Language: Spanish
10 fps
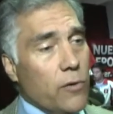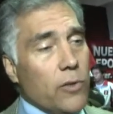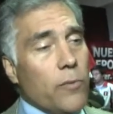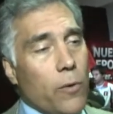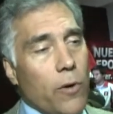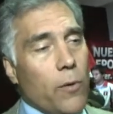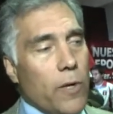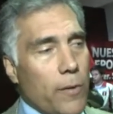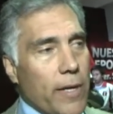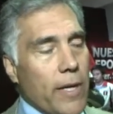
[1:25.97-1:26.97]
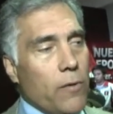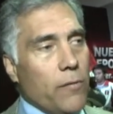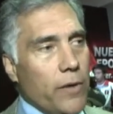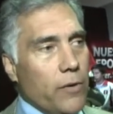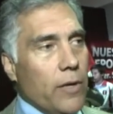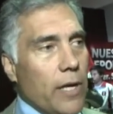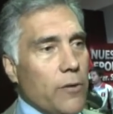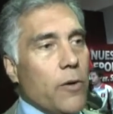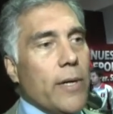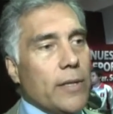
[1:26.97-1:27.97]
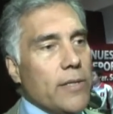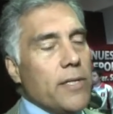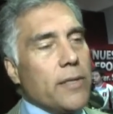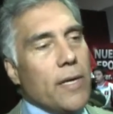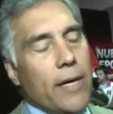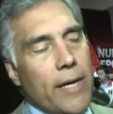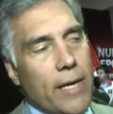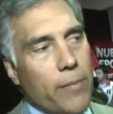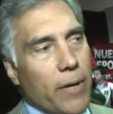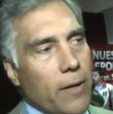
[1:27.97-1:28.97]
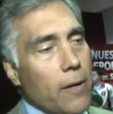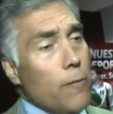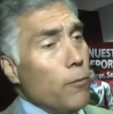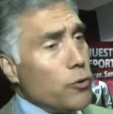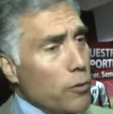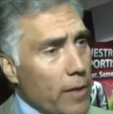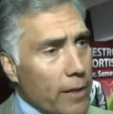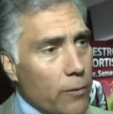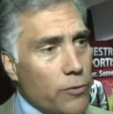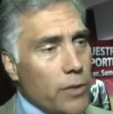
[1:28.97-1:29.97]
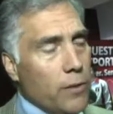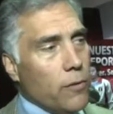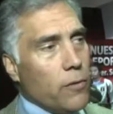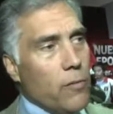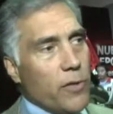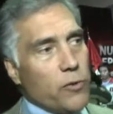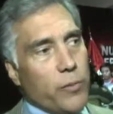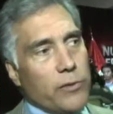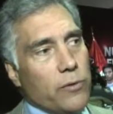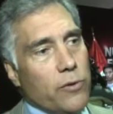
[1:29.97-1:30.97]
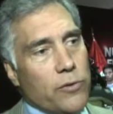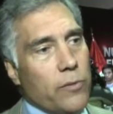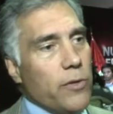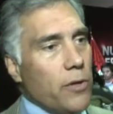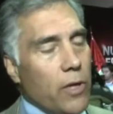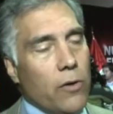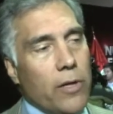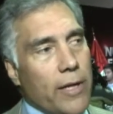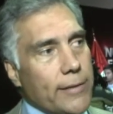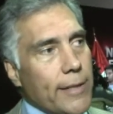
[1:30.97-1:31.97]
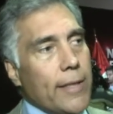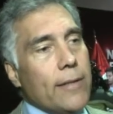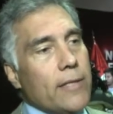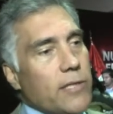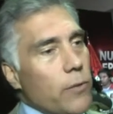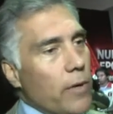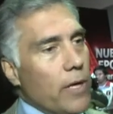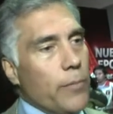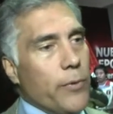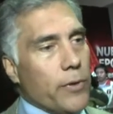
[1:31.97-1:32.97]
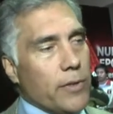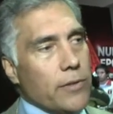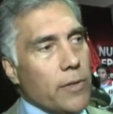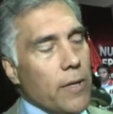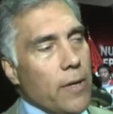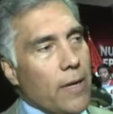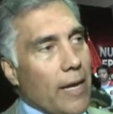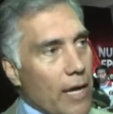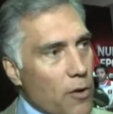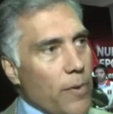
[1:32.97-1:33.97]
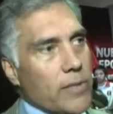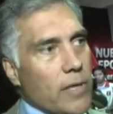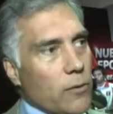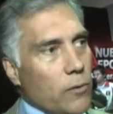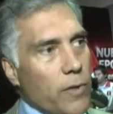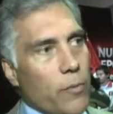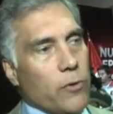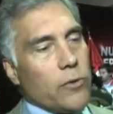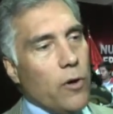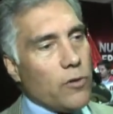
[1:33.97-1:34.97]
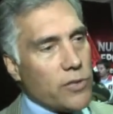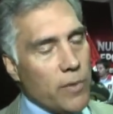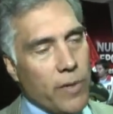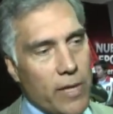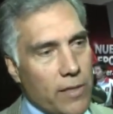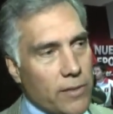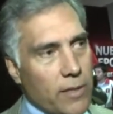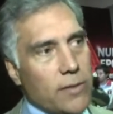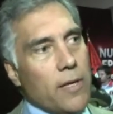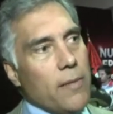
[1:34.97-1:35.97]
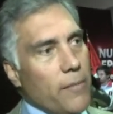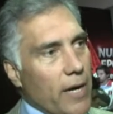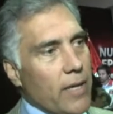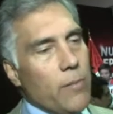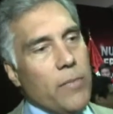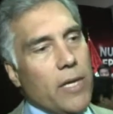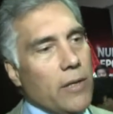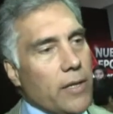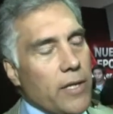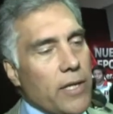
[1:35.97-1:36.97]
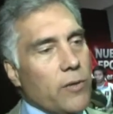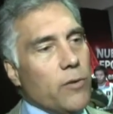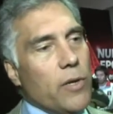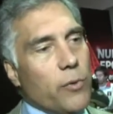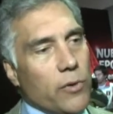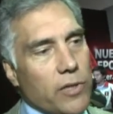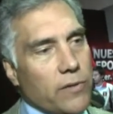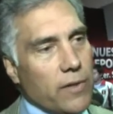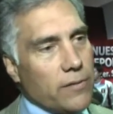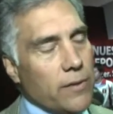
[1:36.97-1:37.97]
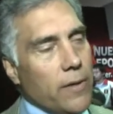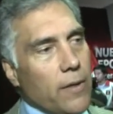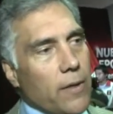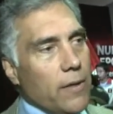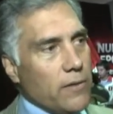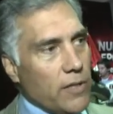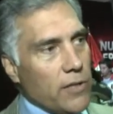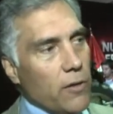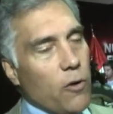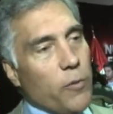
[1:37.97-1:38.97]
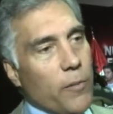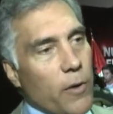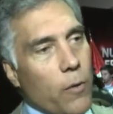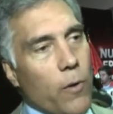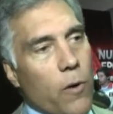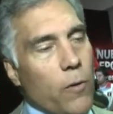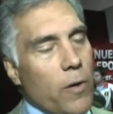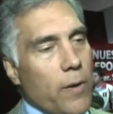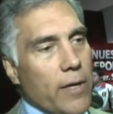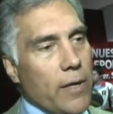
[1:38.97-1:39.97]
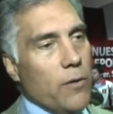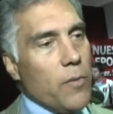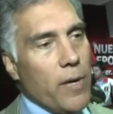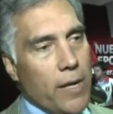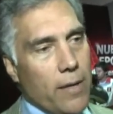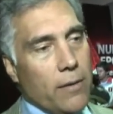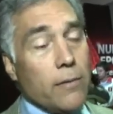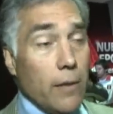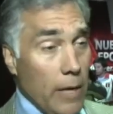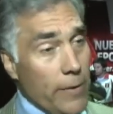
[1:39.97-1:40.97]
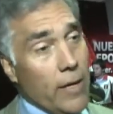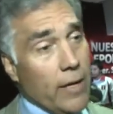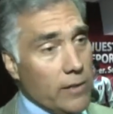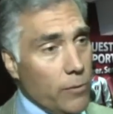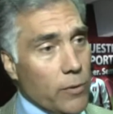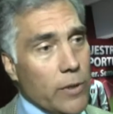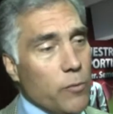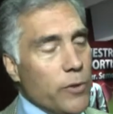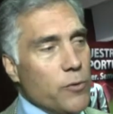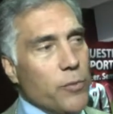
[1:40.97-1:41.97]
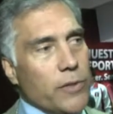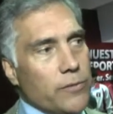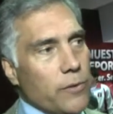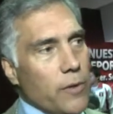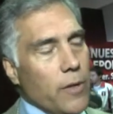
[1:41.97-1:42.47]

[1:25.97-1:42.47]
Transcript: El último juego bolivariano fueron el año 97 en Arequipa, mucho más reducido, con presupuestos de 8 millones de dólares, 19 deportes. El año pasado tuvimos 11 países, más de 1.500 deportistas y se hicieron los primeros Juegos Bolivarianos de Playa. Había que desembolsar un presupuesto.